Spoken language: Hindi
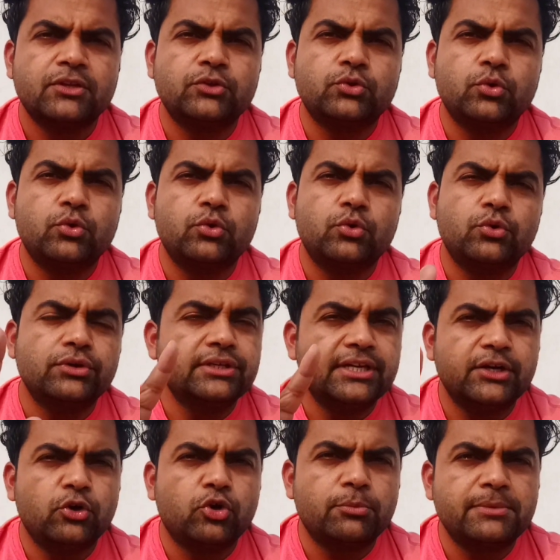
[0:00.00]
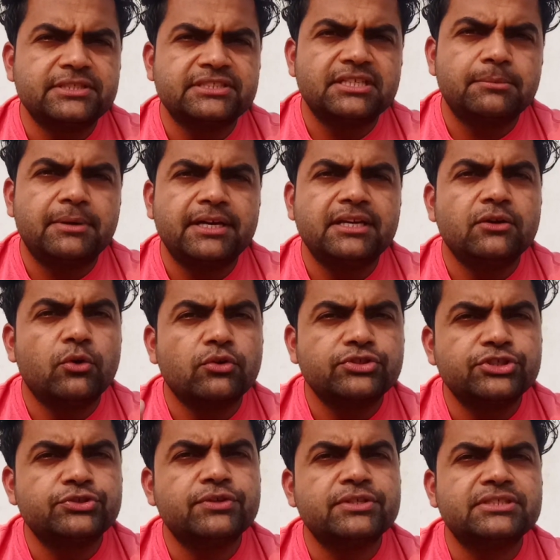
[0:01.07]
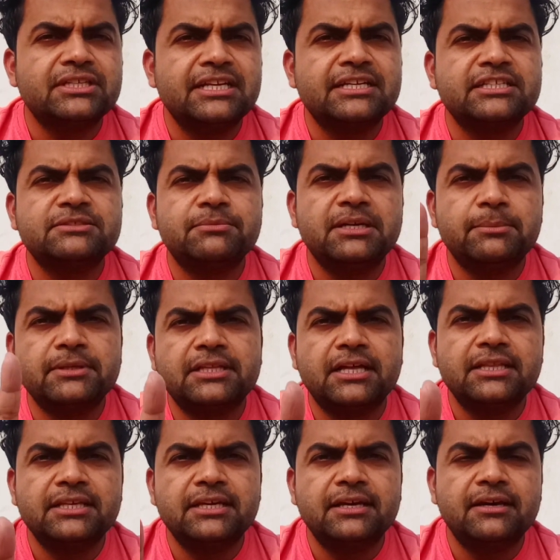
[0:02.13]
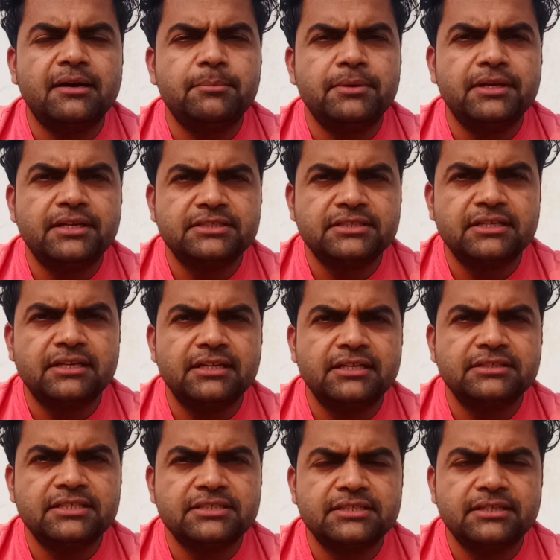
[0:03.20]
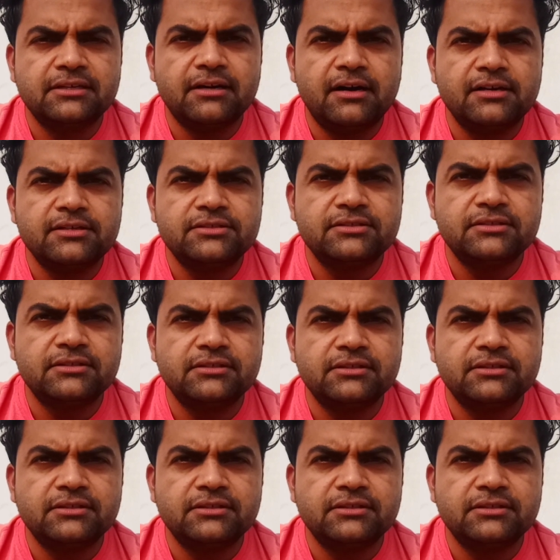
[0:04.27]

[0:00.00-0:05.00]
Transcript: तो ये डॉक्यूमेंट्स थे भाई और सिचुएशन लेटेस्ट मैंने बता दी है अभी रिसेंटली जैसे आज